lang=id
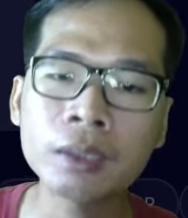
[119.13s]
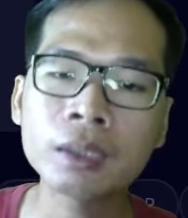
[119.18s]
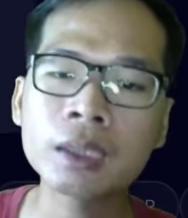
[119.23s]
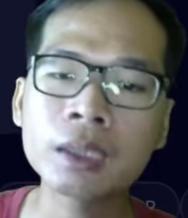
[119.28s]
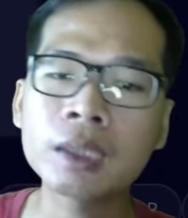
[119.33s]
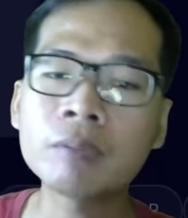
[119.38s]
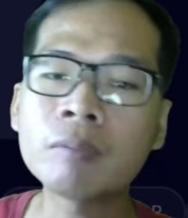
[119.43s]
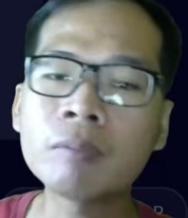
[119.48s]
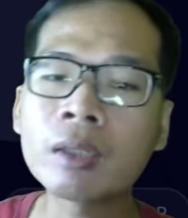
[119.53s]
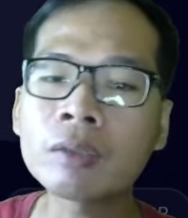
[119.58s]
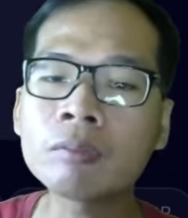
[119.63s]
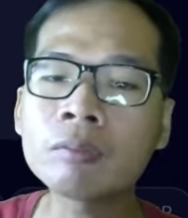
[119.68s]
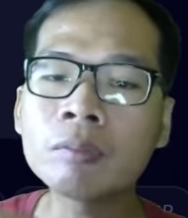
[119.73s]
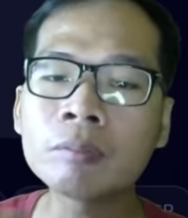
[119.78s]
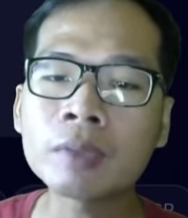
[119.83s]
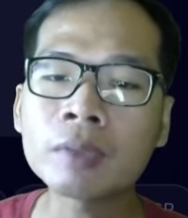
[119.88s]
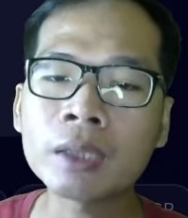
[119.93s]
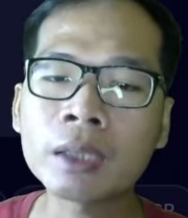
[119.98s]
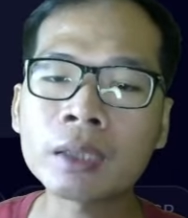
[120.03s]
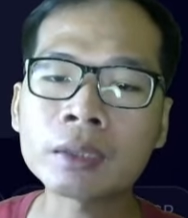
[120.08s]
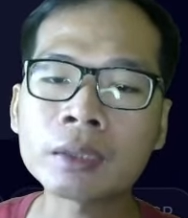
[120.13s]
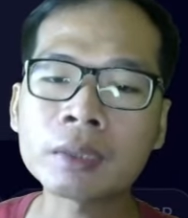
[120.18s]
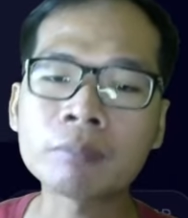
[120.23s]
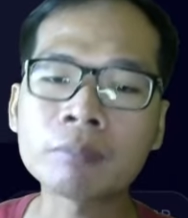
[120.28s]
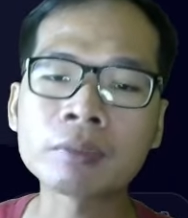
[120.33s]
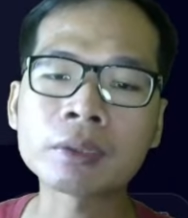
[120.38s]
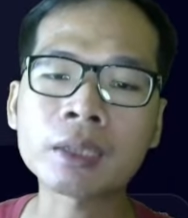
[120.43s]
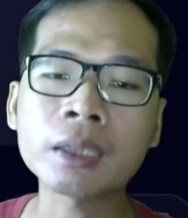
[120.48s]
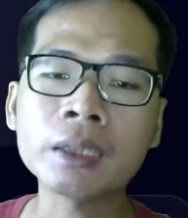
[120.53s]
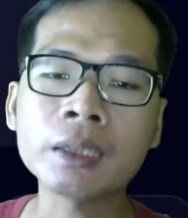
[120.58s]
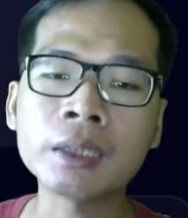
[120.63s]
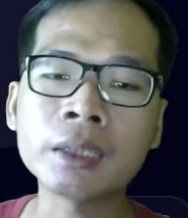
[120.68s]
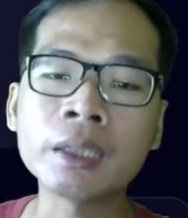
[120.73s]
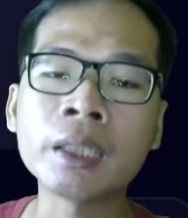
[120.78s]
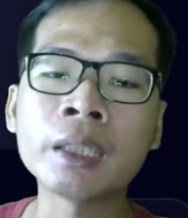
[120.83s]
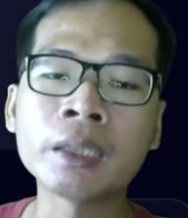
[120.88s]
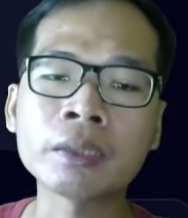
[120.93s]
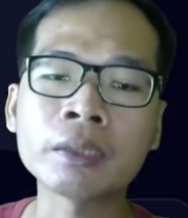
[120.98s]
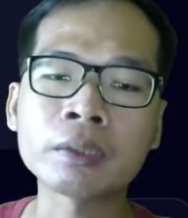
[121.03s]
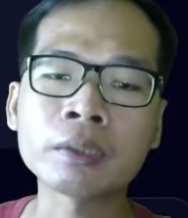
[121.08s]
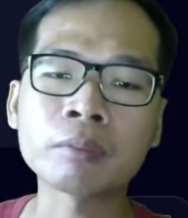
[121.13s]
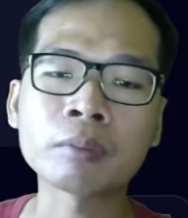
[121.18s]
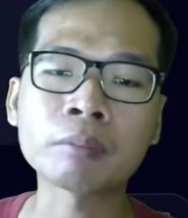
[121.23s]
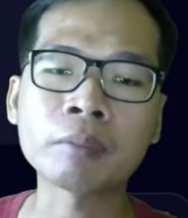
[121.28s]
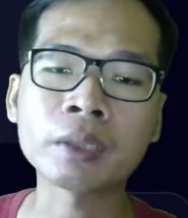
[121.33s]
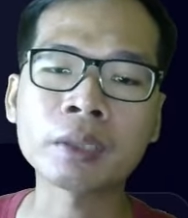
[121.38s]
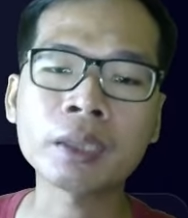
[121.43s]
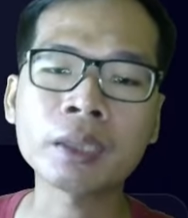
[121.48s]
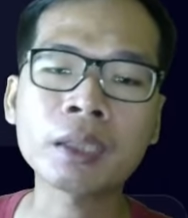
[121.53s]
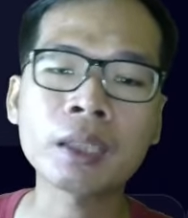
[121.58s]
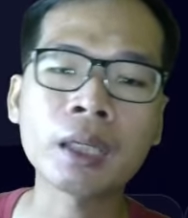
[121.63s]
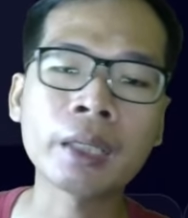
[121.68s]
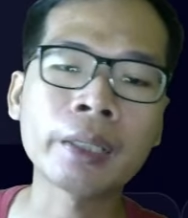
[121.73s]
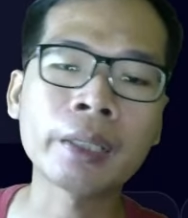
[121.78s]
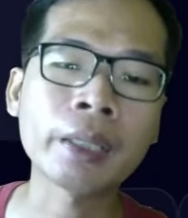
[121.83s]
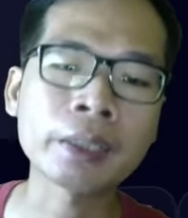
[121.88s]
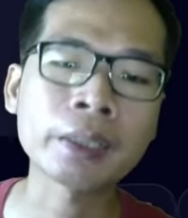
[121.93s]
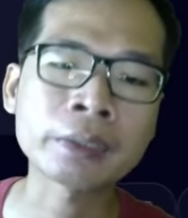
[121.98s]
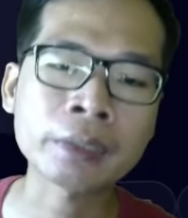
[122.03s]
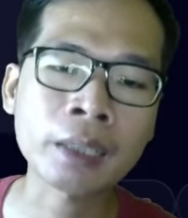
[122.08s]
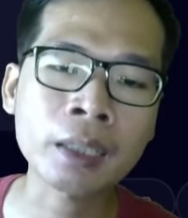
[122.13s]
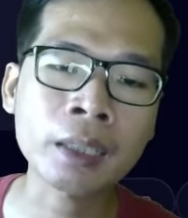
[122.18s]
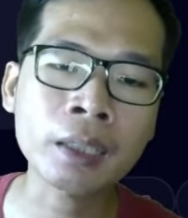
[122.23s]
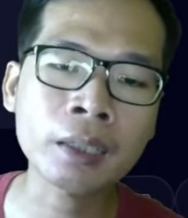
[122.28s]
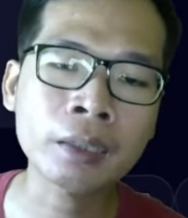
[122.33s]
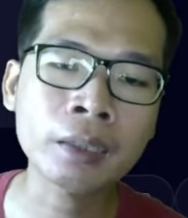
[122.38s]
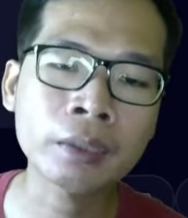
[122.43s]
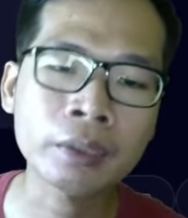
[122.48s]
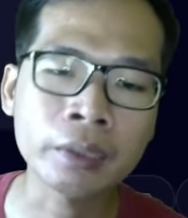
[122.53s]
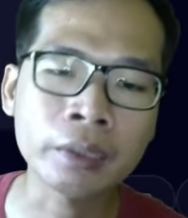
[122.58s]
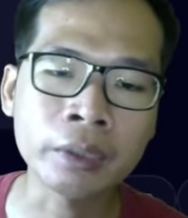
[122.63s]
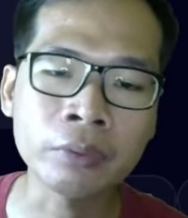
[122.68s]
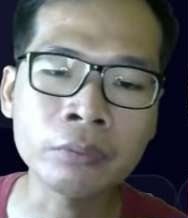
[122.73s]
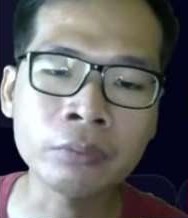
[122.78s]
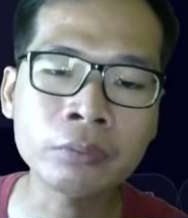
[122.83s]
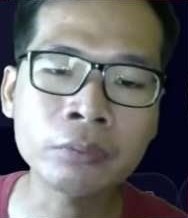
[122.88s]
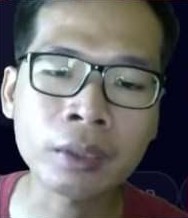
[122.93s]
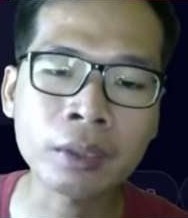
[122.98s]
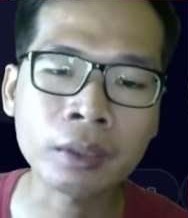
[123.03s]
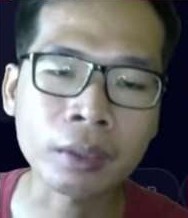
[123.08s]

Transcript: kemarin itu belum kelihatan sama sekali IN ya teman temannya ada XA IU dan